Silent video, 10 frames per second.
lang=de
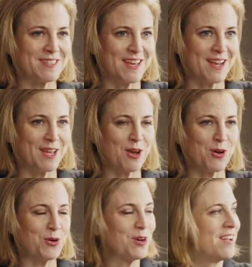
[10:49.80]
sage,
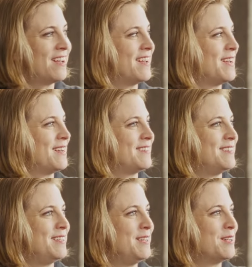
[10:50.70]
auch
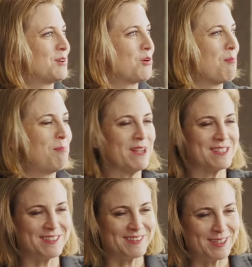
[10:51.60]
die
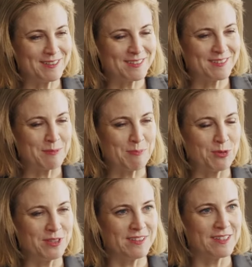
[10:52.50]
Komplexität, die
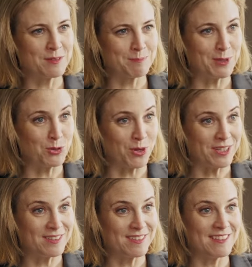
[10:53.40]
Politik
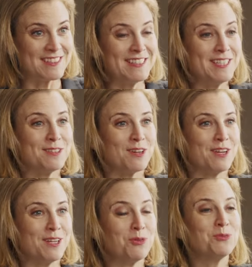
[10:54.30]
bedeutet, ist nicht
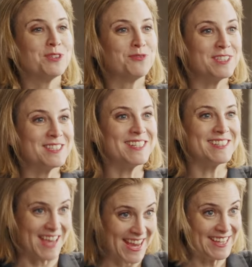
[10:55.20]
in 140
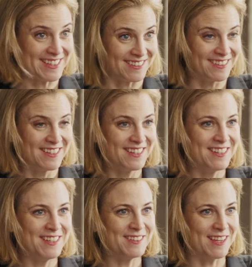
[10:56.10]
Zeichen
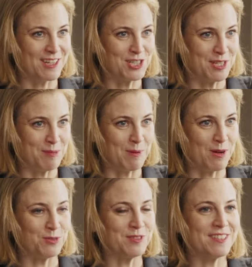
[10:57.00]

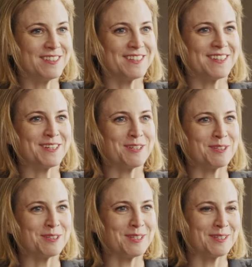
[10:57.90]
darstellbar. Und ich,
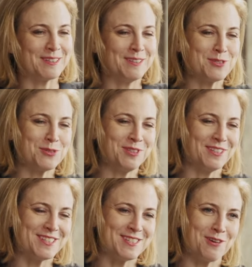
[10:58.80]
äh, ich äh, diskutiere
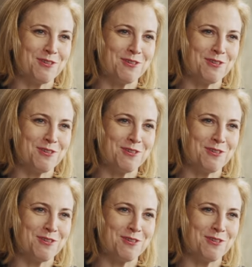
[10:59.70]
das sehr